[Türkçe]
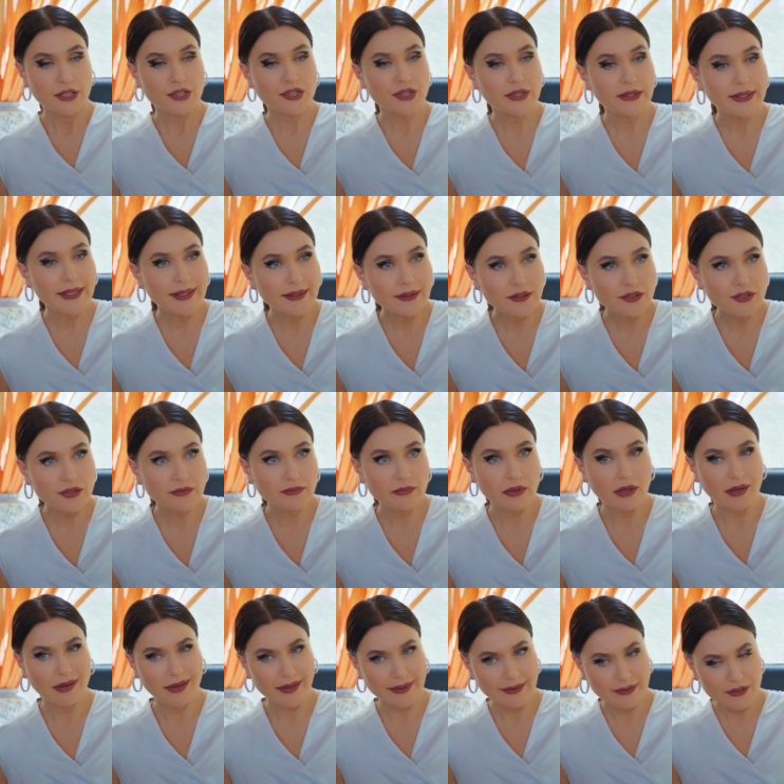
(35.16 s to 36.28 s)
Cener'cim
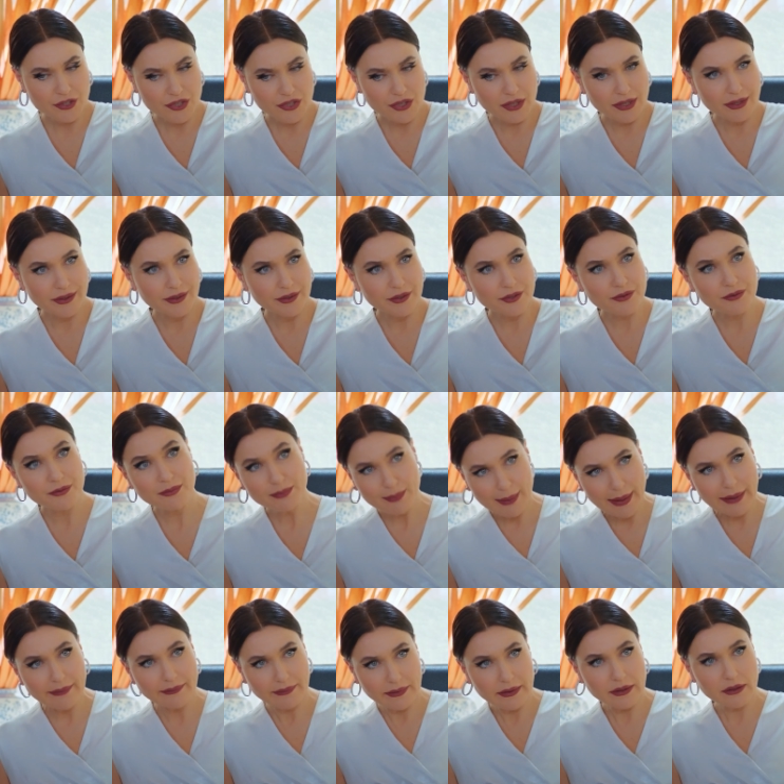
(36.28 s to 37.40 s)
aynı şeyleri şimdi
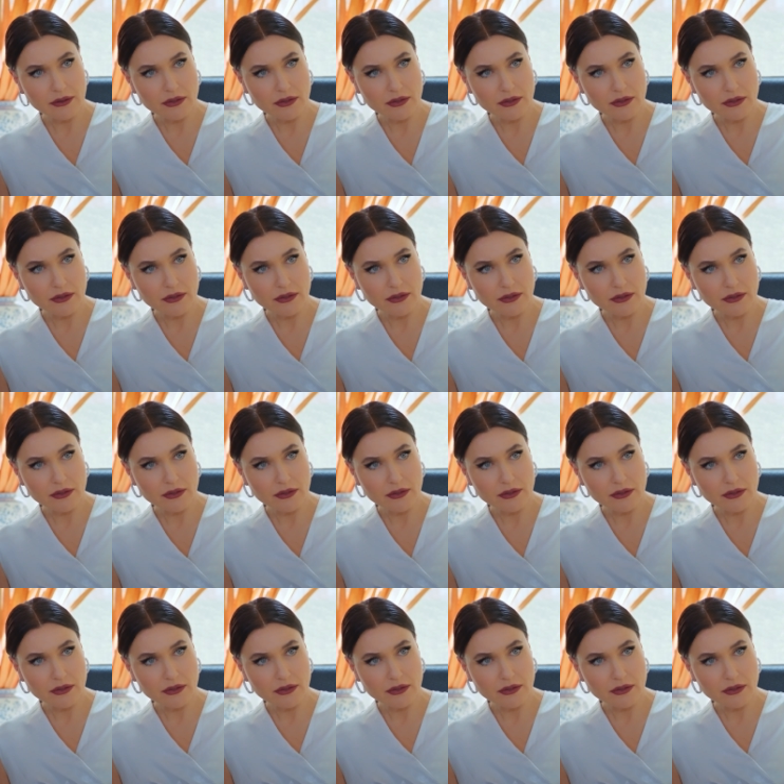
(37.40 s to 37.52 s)
ben de